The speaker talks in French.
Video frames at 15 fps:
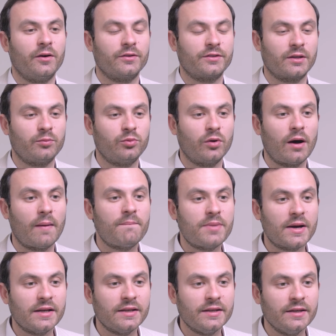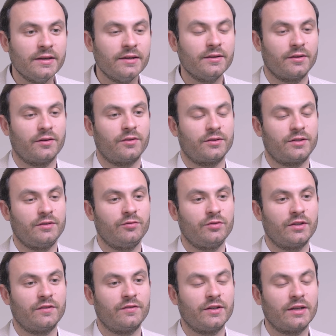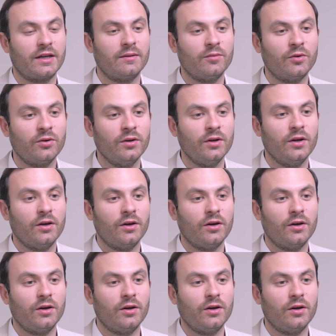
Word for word: ça pourra pallier si vous avez également